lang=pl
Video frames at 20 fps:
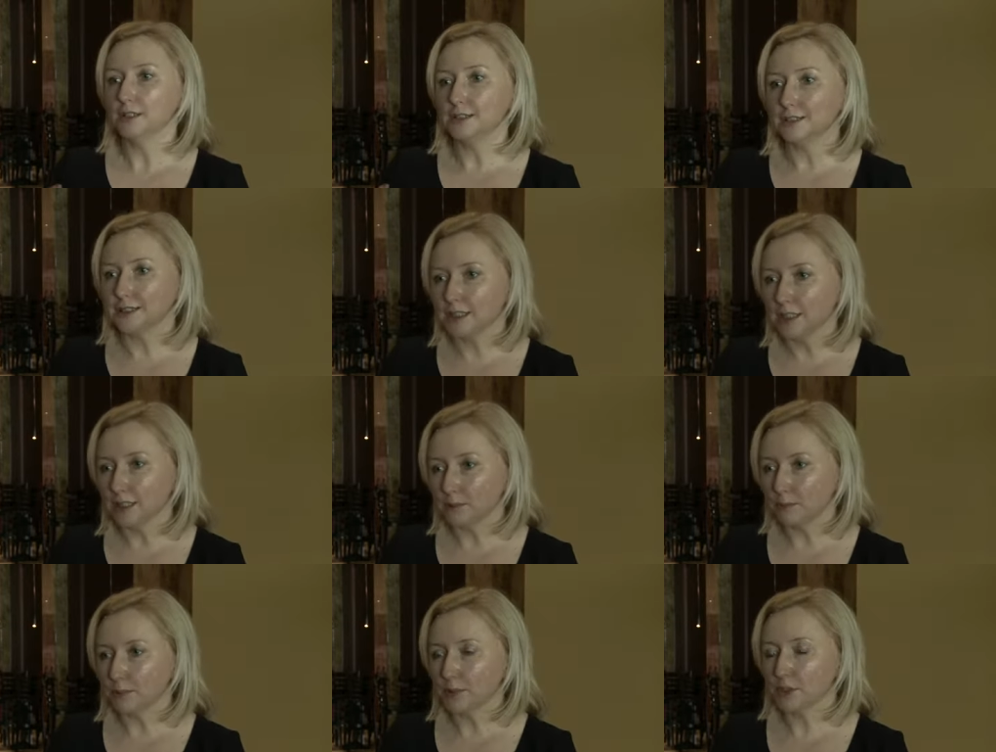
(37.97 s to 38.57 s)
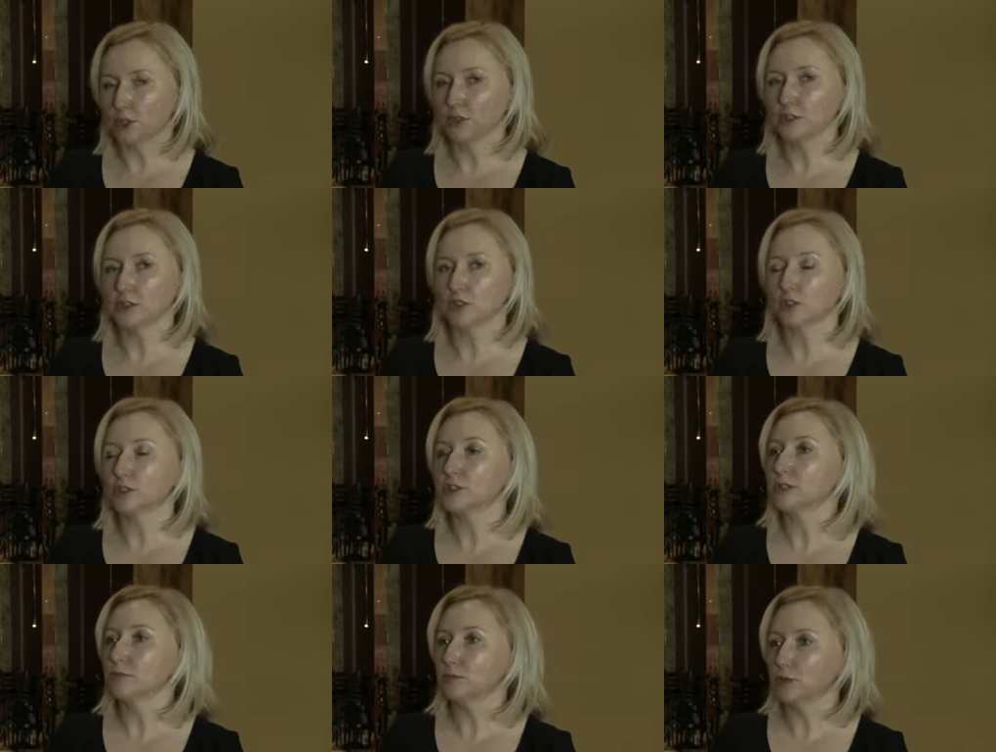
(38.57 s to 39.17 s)
ZIP to jest
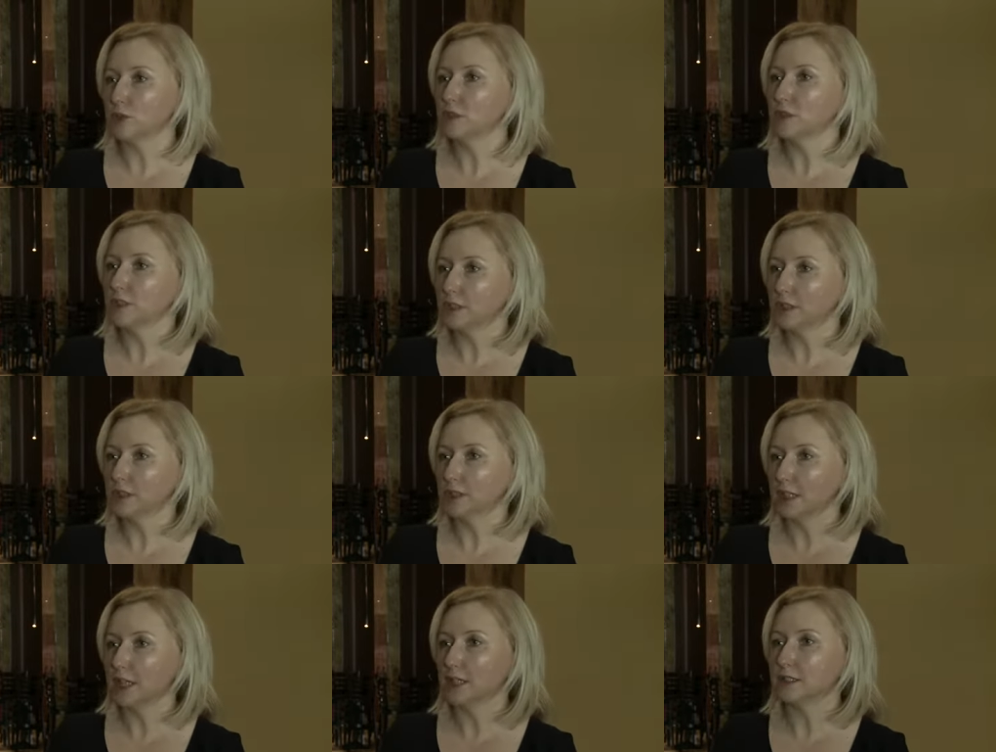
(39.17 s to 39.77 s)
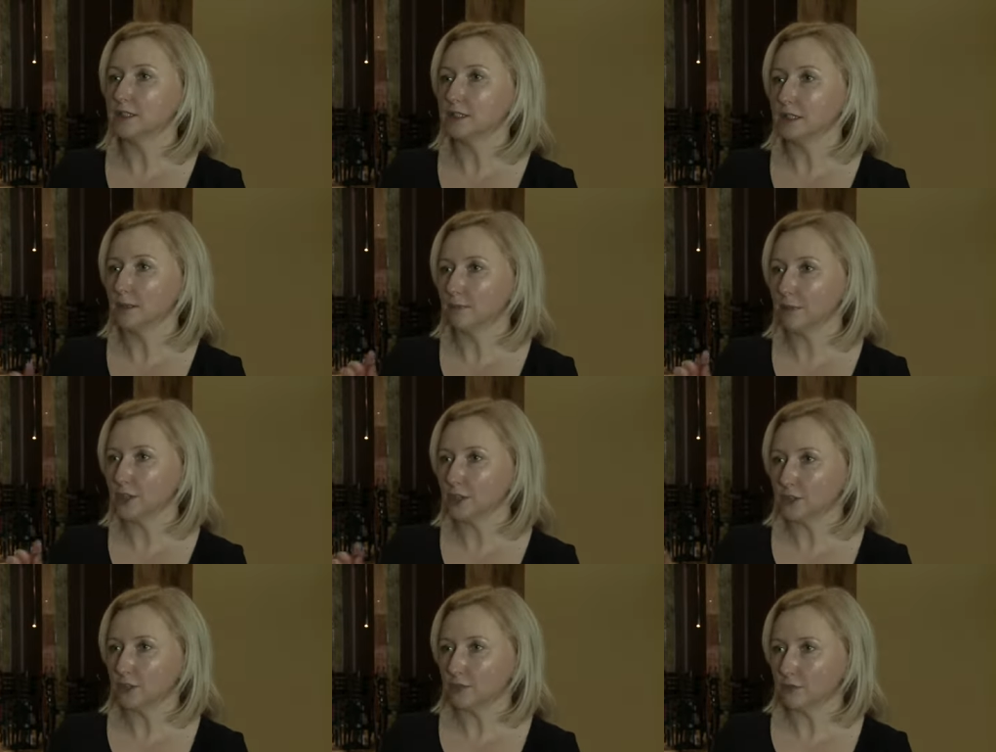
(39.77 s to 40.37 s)
dostęp do innych danych,
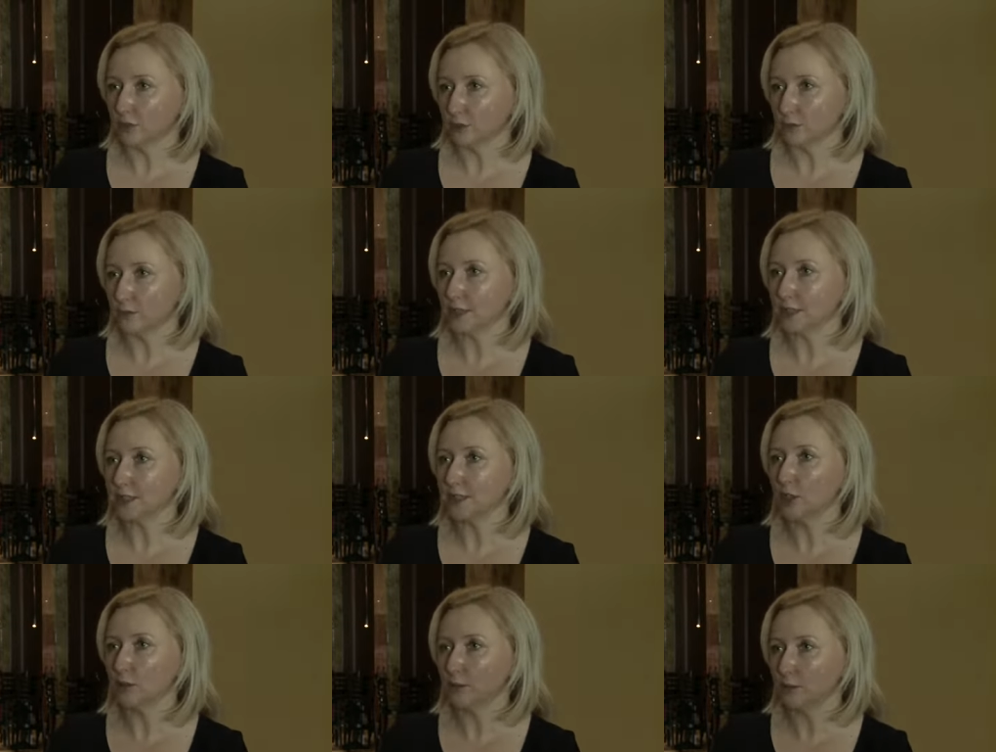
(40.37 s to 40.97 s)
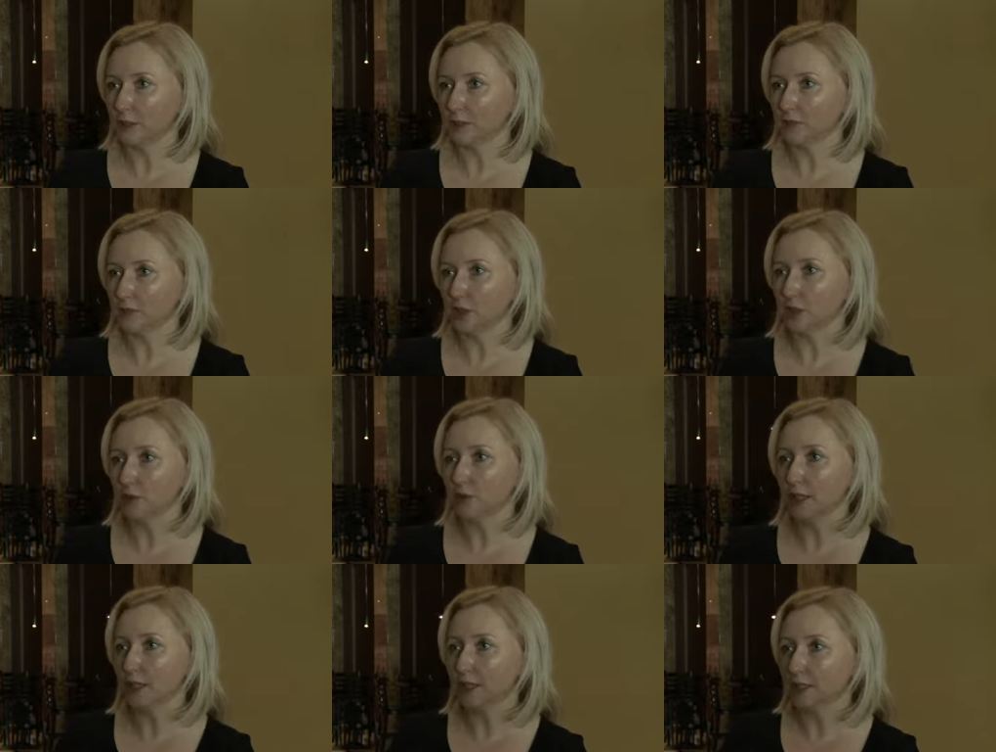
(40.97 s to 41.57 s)
tam będzie informacja o
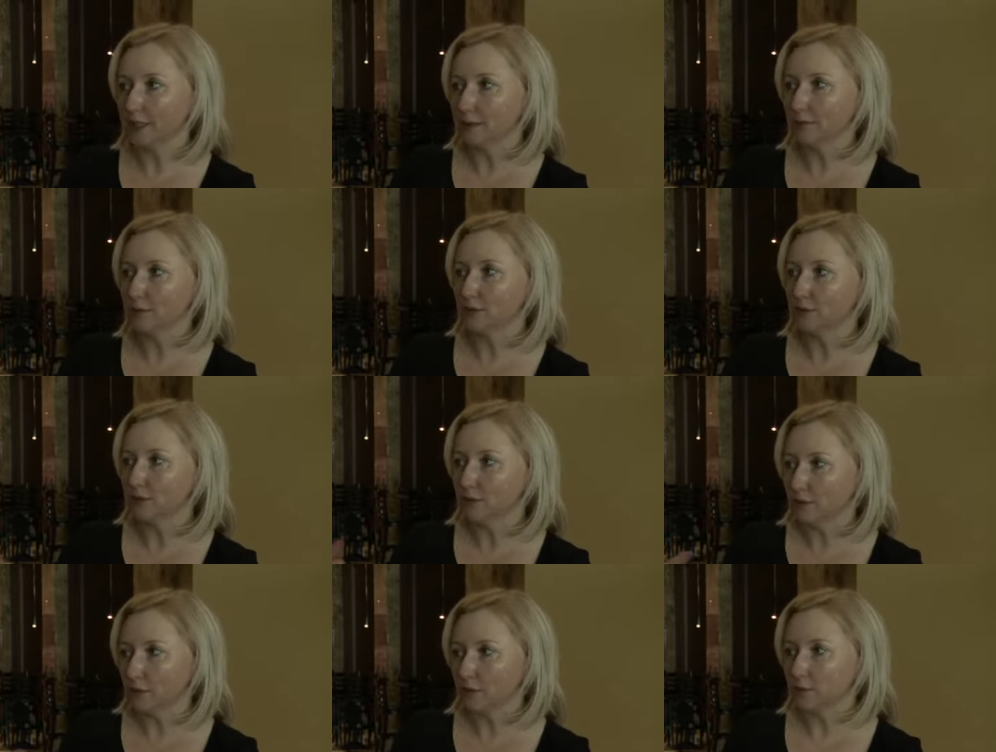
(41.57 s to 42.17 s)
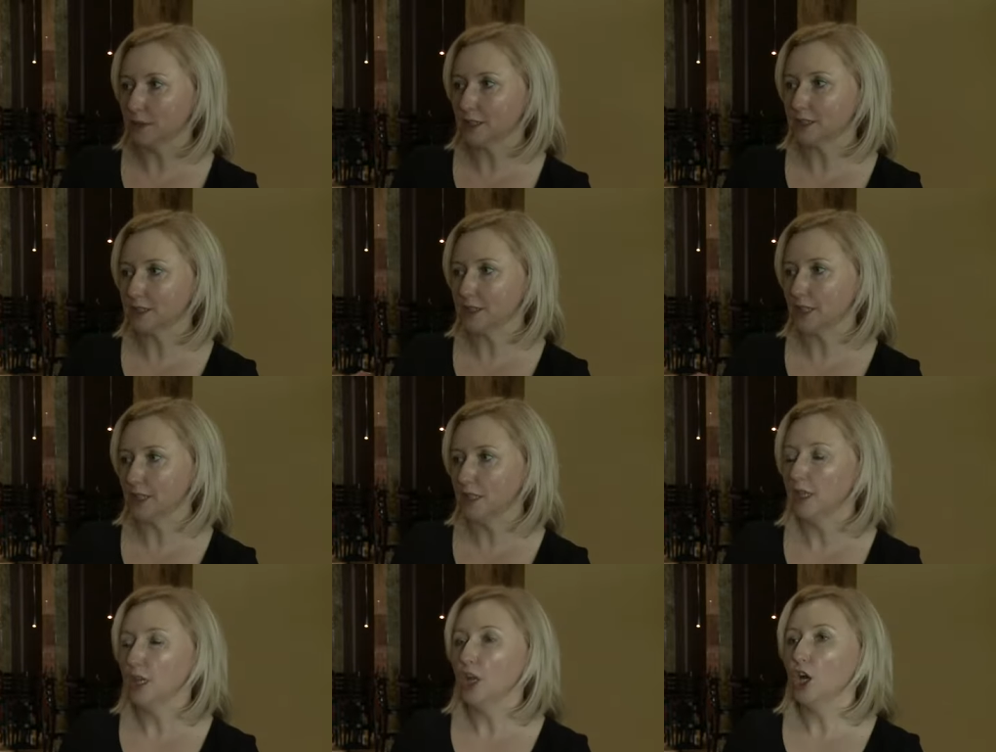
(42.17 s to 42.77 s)
uprawnieniu, ale tam są informacje